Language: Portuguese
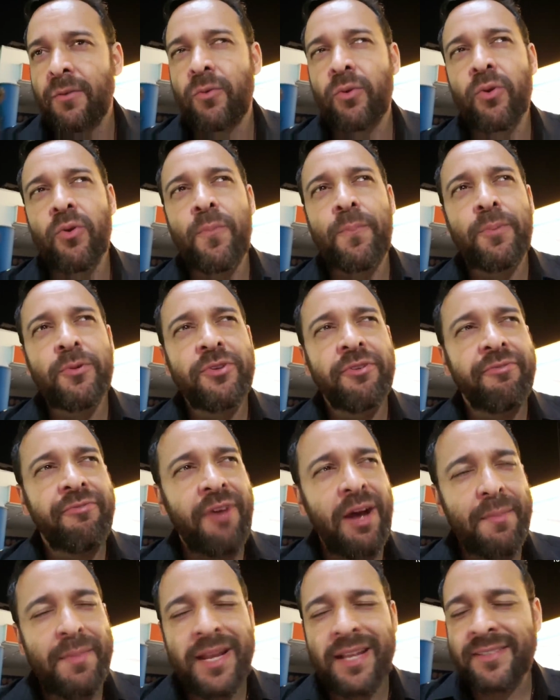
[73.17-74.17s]
Grupo de
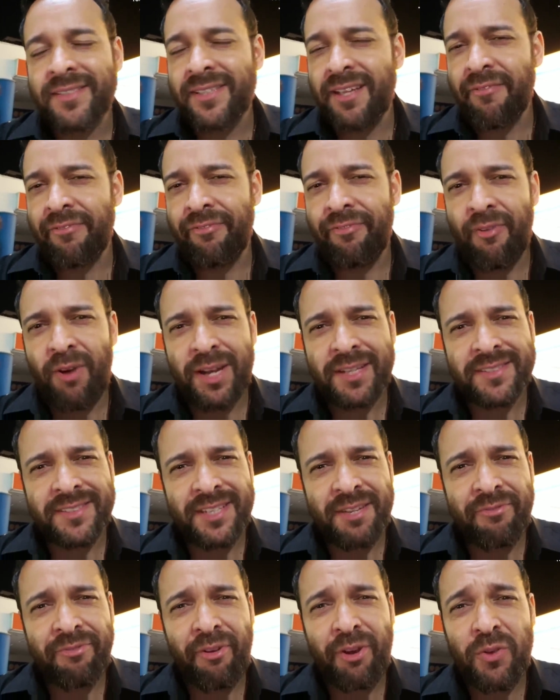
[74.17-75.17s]
família sair fora,
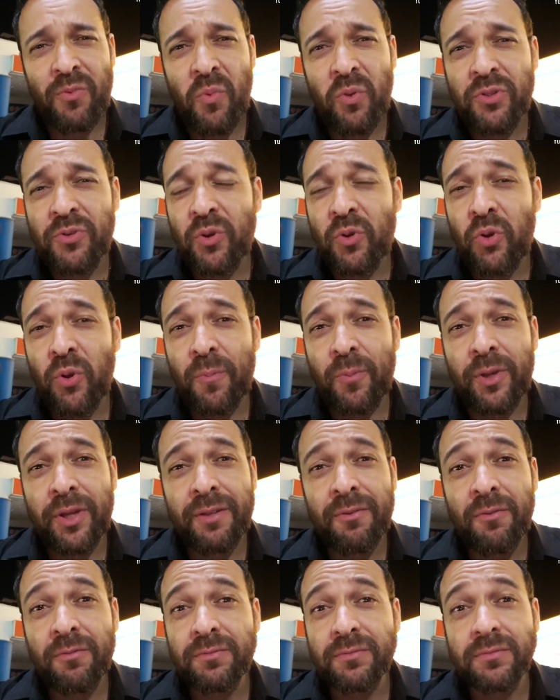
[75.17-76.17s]
sair fora um monte de grupo
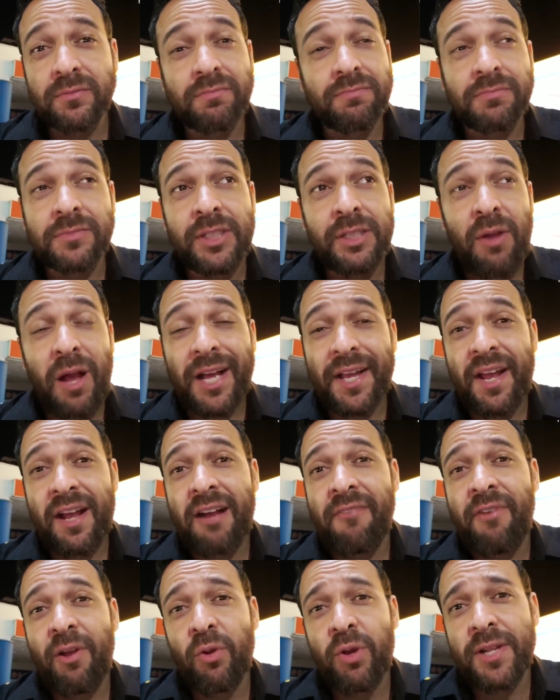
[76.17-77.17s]
que não, que não
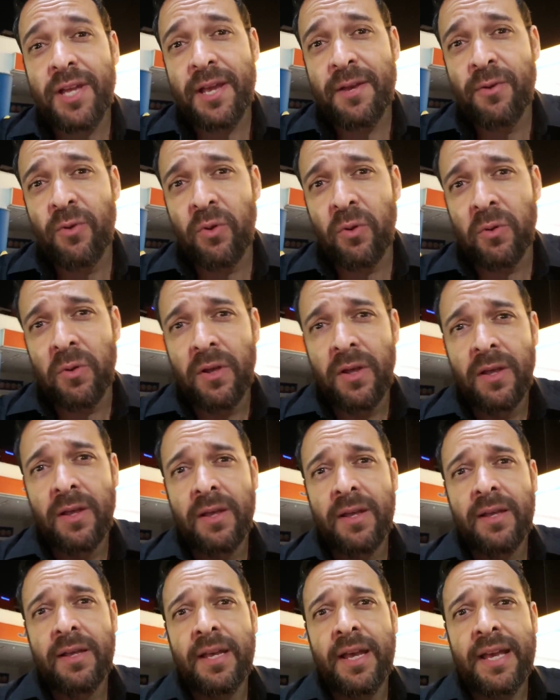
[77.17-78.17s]
agrega valor nenhum.
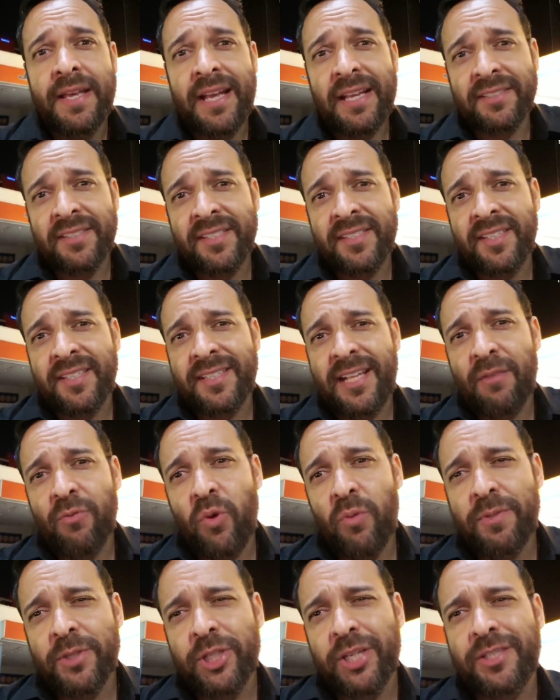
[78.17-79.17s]
E às vezes você está
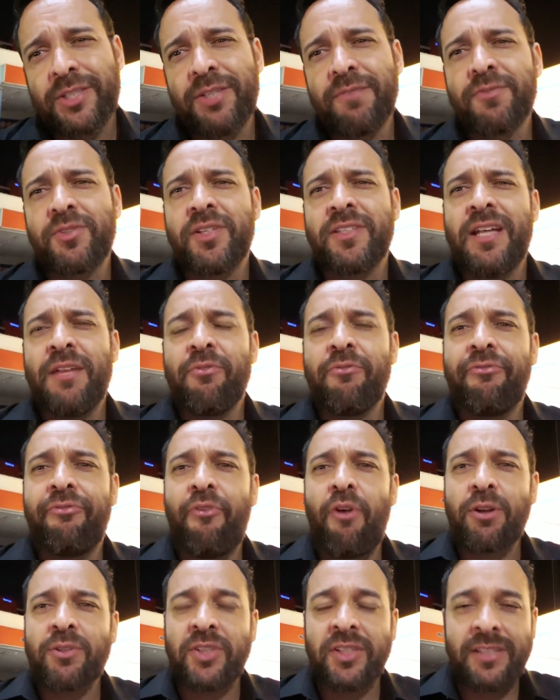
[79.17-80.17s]
num objetivo, você está num
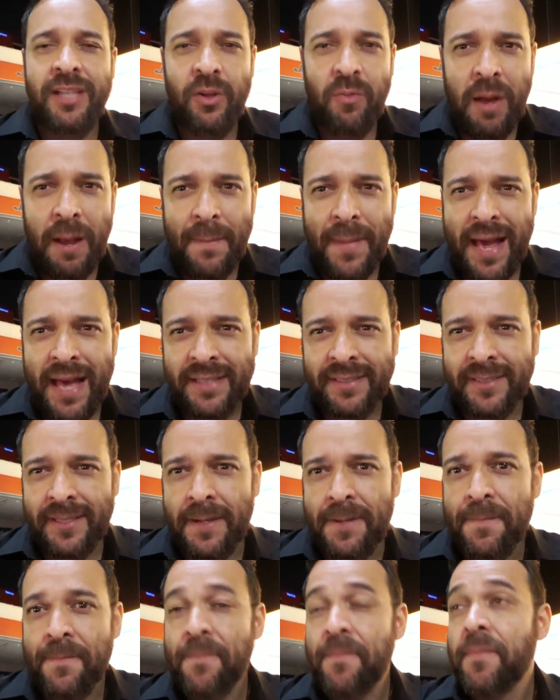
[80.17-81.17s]
foco, você está numa
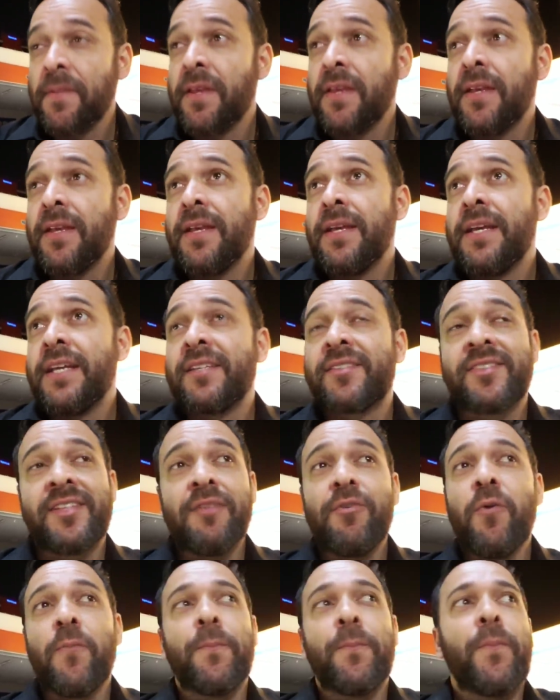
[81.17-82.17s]
meta, e
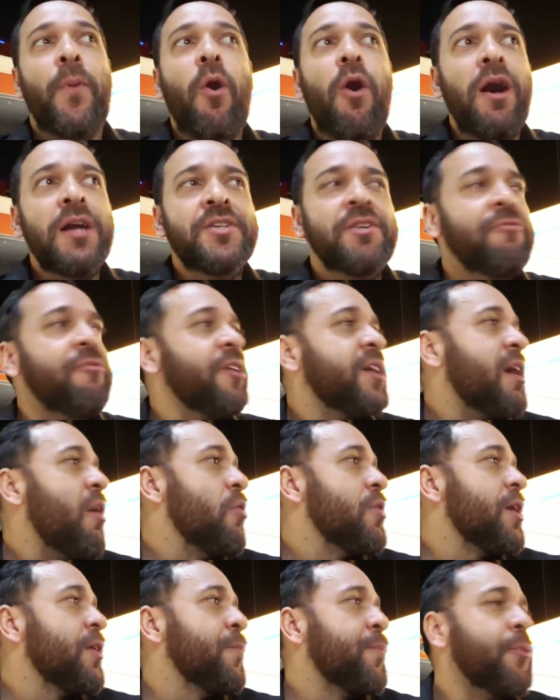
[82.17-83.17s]
você não pode ficar
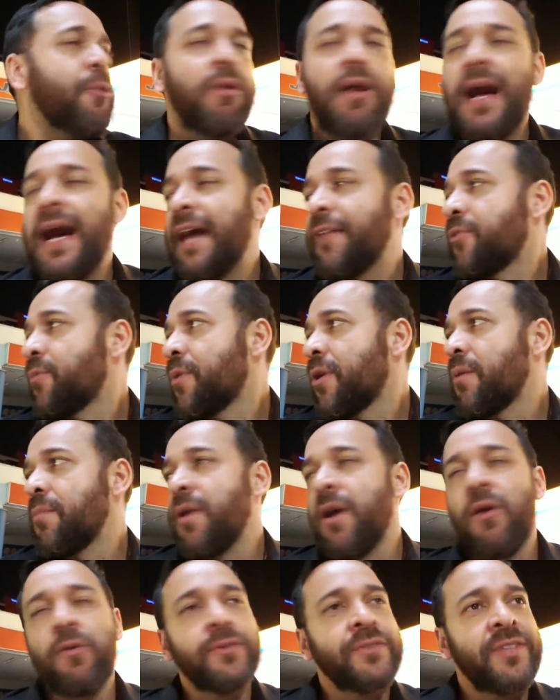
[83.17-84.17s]
olhando para o lado, meu
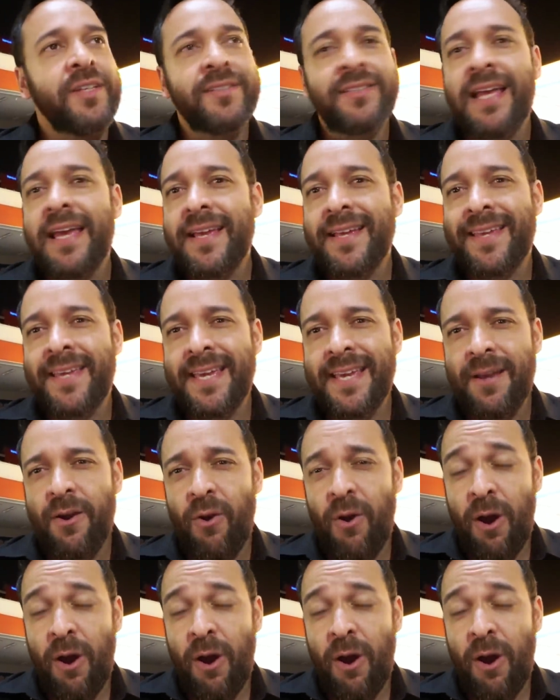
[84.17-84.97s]
irmão. Você tem que,